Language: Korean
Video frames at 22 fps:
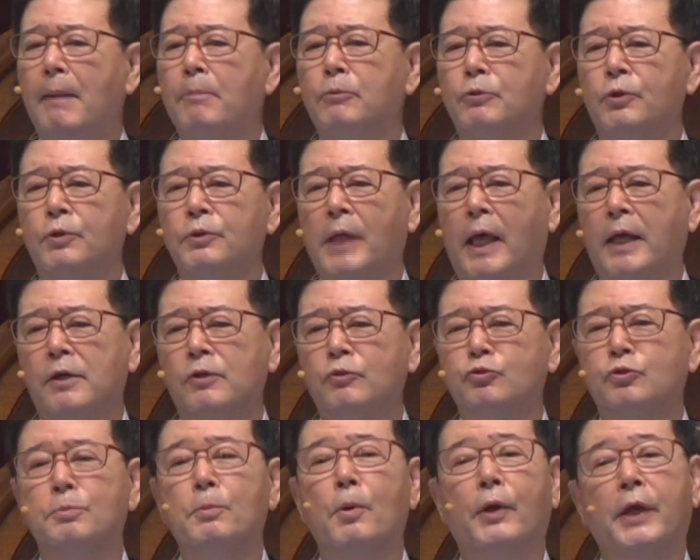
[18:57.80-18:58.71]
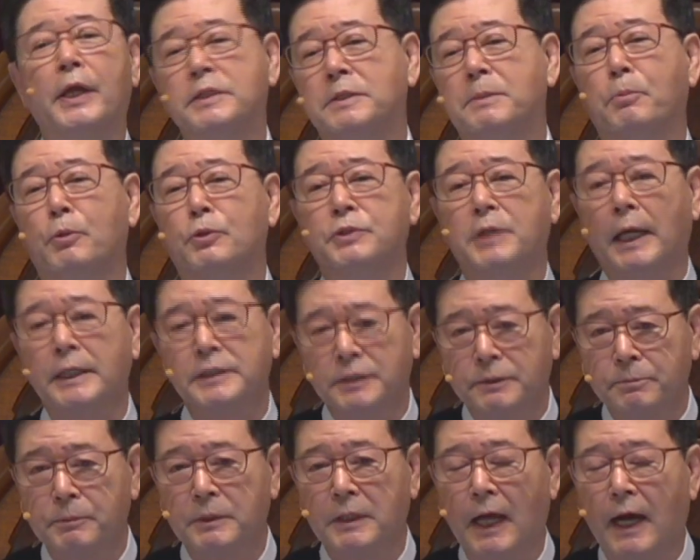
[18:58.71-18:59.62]
아무도 나를 주목해서 보지
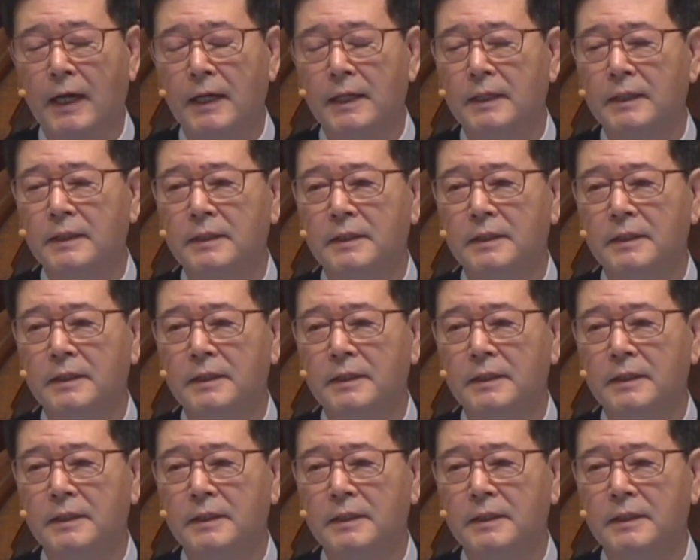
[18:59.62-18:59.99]
않습니다.